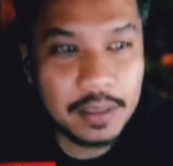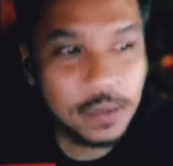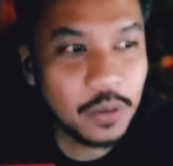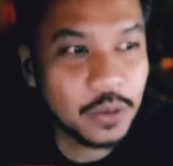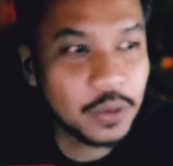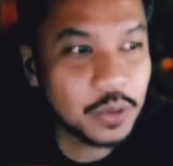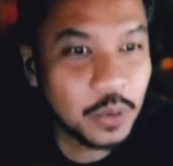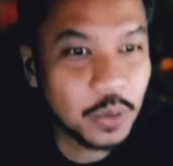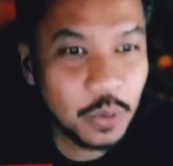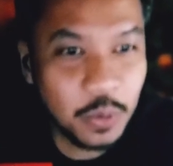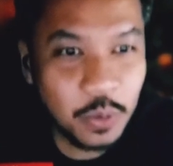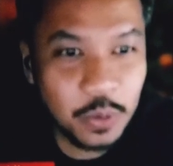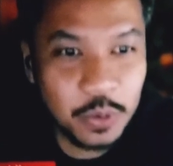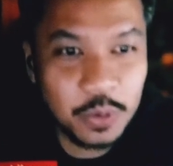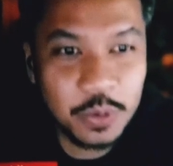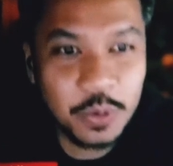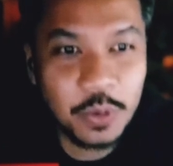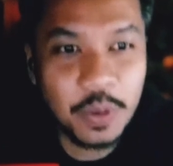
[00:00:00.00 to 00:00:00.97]
gustong
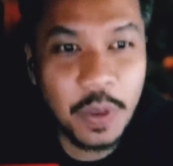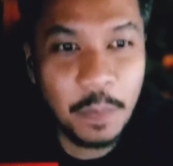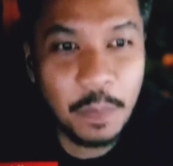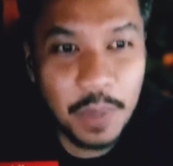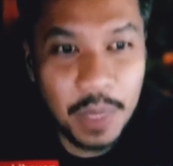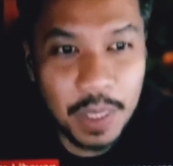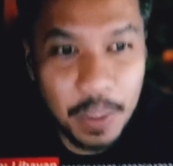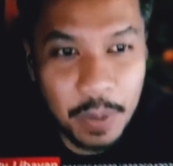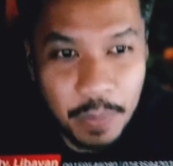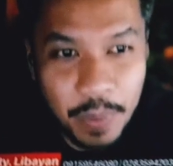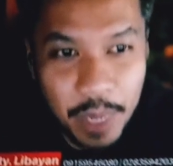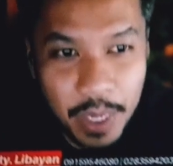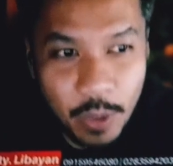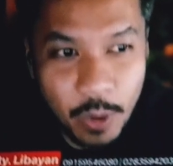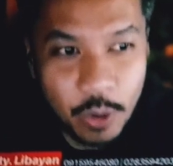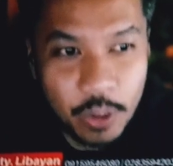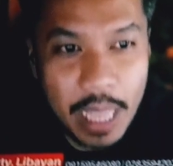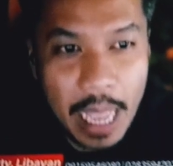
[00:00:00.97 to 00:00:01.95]
gusto ng
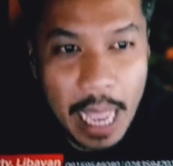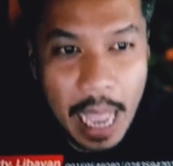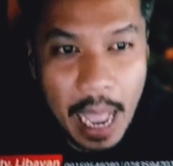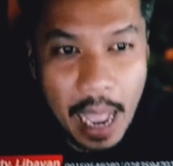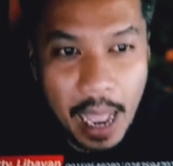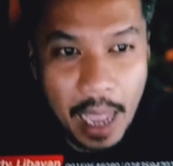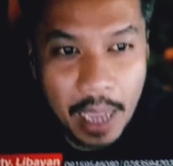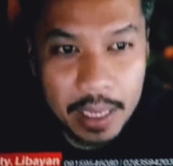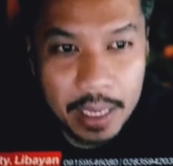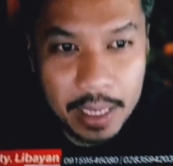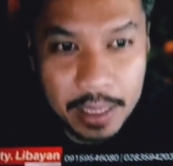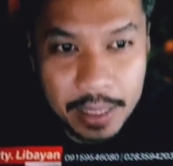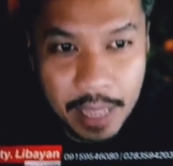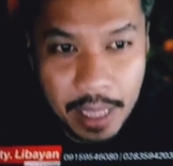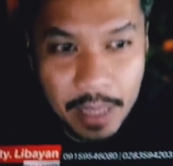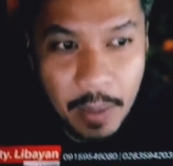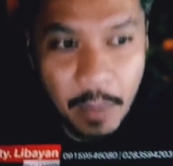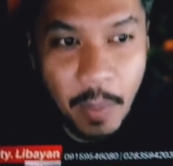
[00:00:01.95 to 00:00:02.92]
Pilipino
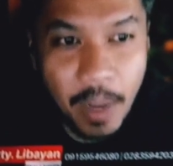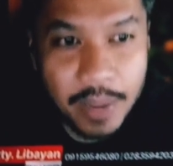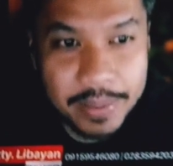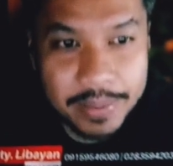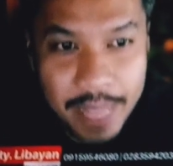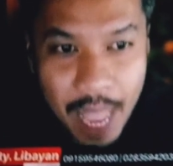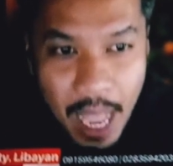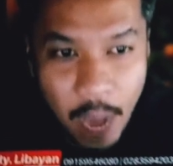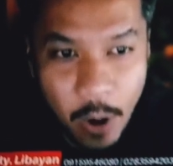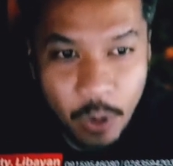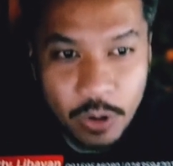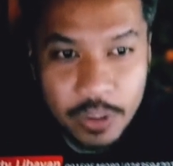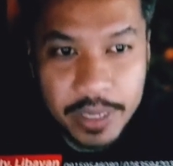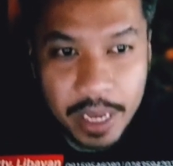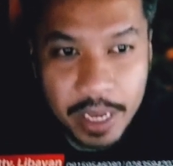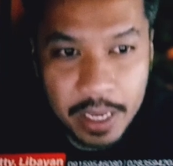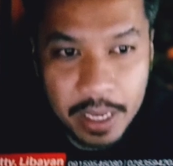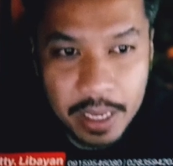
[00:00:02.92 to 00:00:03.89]
nakakakita ng mga taong
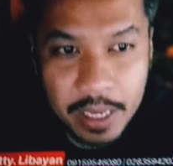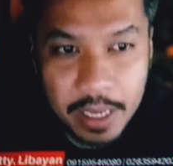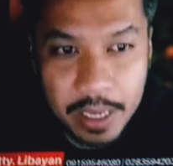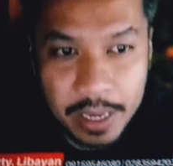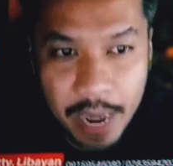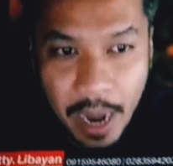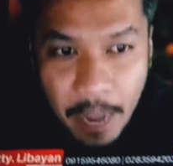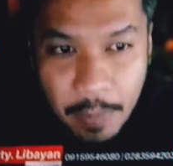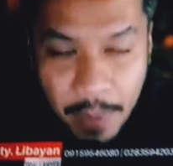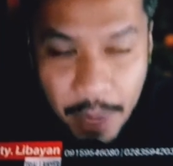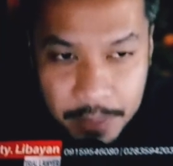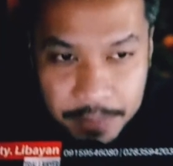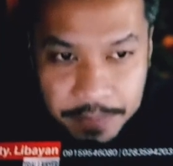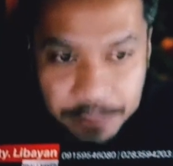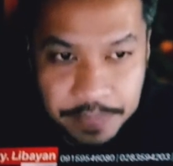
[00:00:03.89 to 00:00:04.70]
nahihirapan.